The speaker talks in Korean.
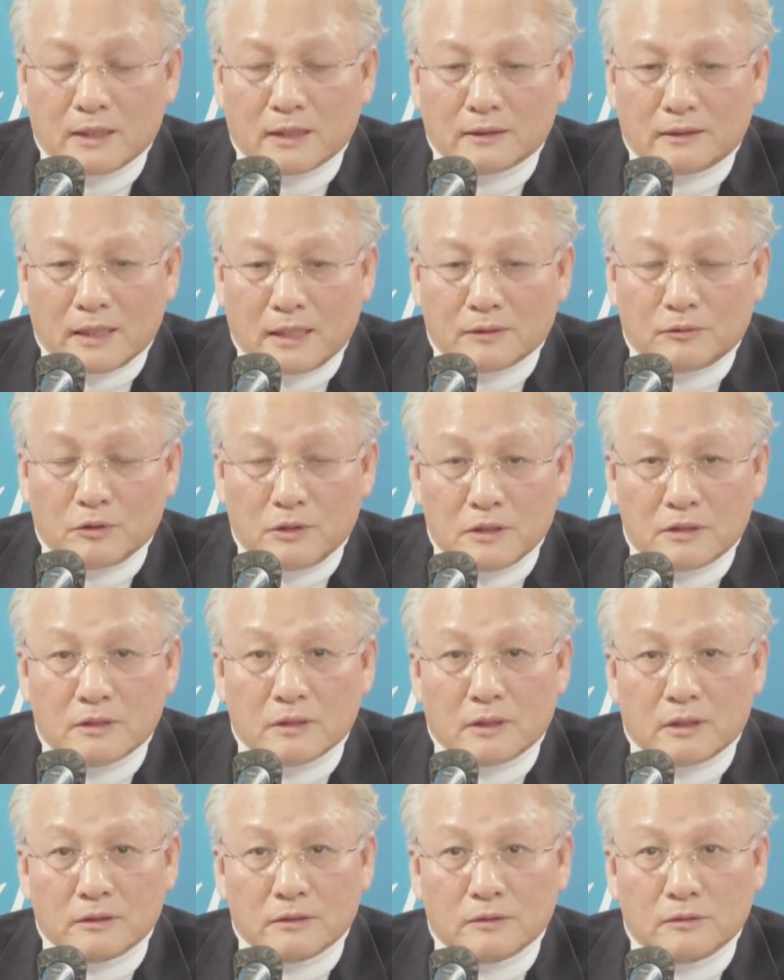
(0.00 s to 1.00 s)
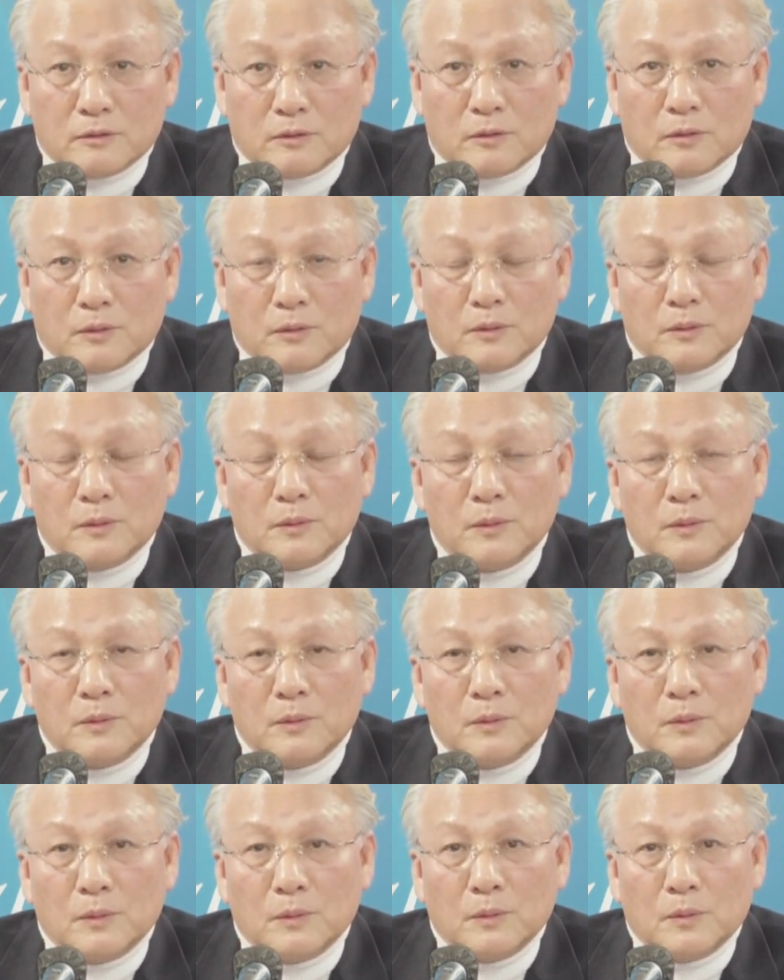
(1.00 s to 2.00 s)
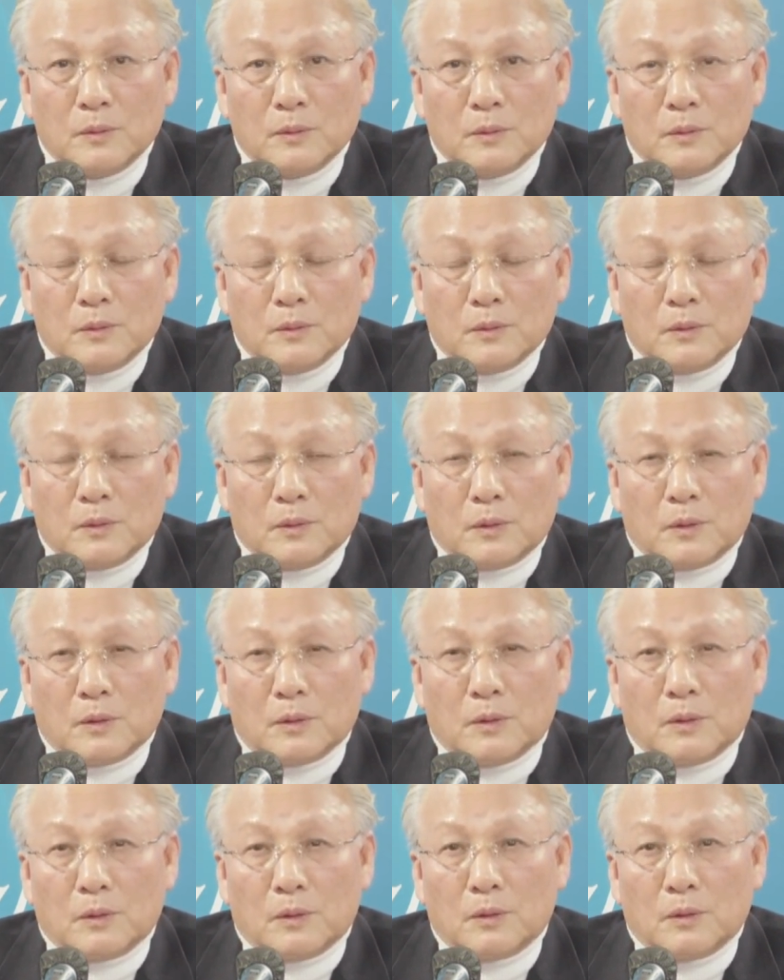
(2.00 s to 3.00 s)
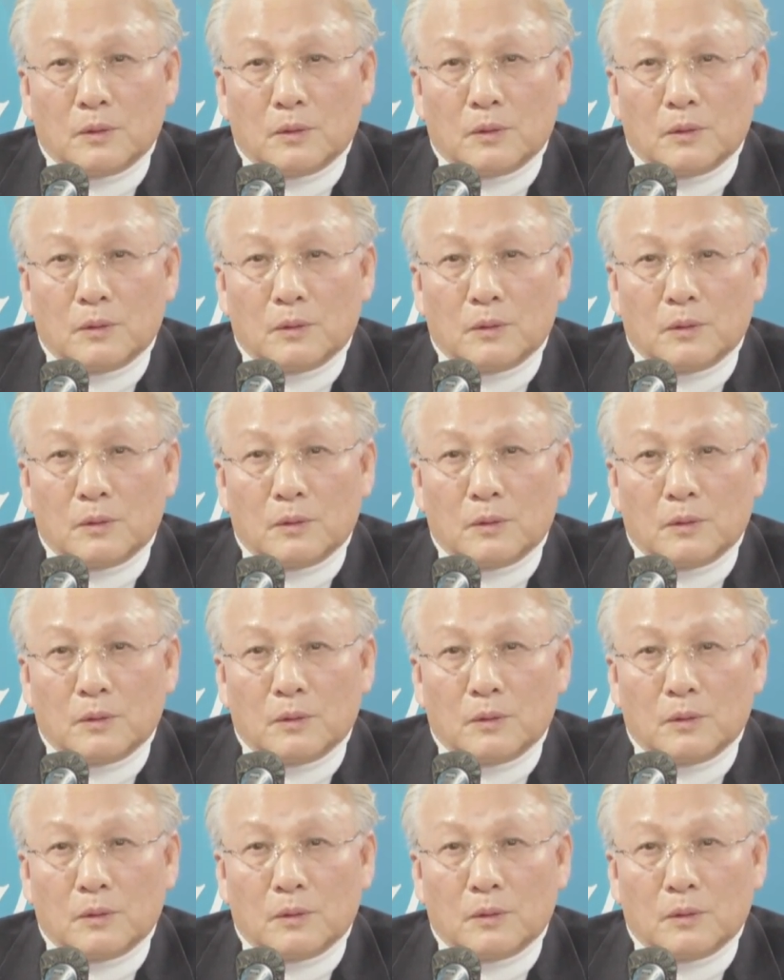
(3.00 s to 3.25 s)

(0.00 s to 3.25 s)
다 돼 있어가지고 어,